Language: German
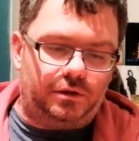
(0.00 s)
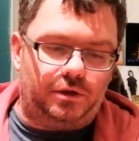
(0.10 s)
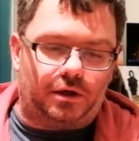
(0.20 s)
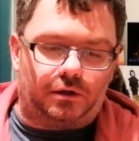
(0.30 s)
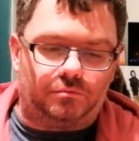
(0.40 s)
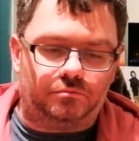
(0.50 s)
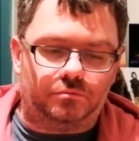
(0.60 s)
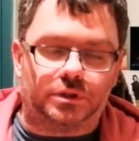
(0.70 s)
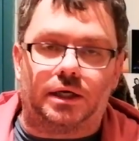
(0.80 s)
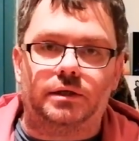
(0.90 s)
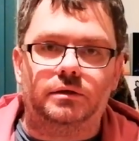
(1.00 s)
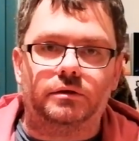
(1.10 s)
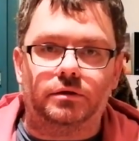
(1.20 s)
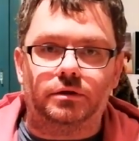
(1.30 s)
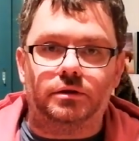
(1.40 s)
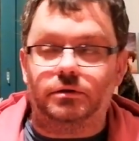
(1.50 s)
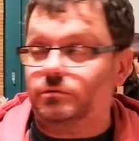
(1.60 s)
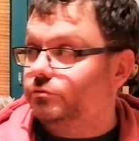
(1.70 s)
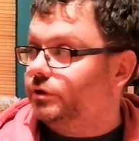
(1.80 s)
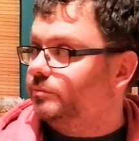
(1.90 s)
Ja, dann
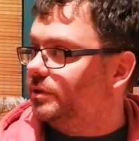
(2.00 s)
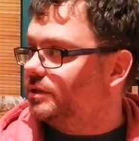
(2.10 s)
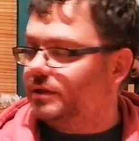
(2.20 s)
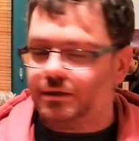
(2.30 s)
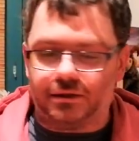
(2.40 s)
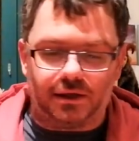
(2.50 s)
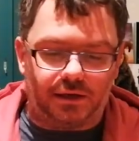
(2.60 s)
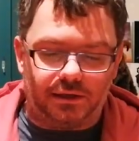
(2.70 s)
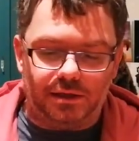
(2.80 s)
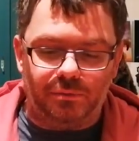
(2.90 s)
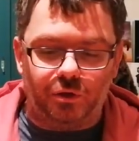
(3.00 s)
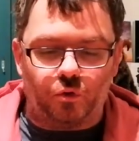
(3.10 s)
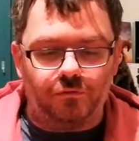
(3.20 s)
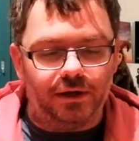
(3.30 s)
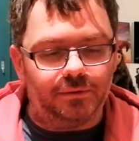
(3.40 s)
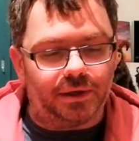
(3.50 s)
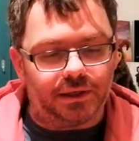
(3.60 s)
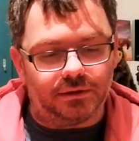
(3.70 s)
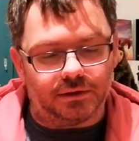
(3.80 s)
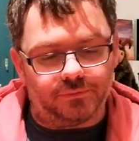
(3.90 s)
äh, würde ich mal sagen, ran an die Mikrowelle.
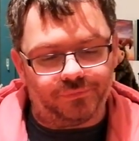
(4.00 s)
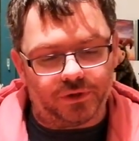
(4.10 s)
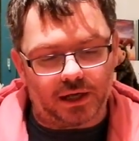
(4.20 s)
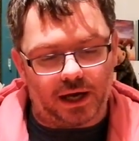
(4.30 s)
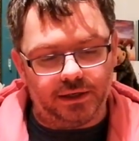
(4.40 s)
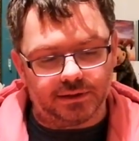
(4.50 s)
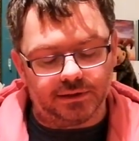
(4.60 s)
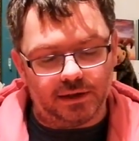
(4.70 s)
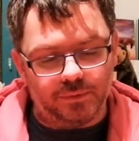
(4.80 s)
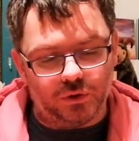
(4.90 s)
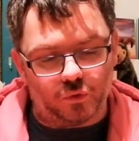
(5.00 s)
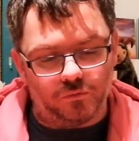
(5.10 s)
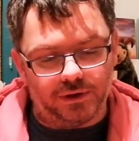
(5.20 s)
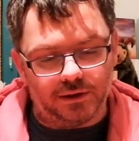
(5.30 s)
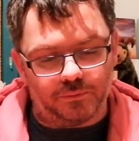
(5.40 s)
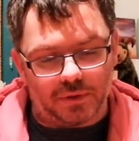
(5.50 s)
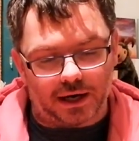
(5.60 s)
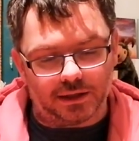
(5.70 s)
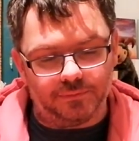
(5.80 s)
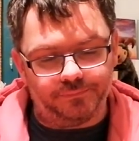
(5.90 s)
Man kann es in der Mikrowelle
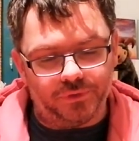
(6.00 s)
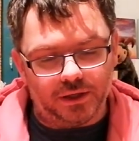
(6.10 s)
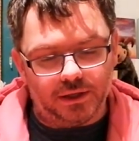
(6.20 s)
machen.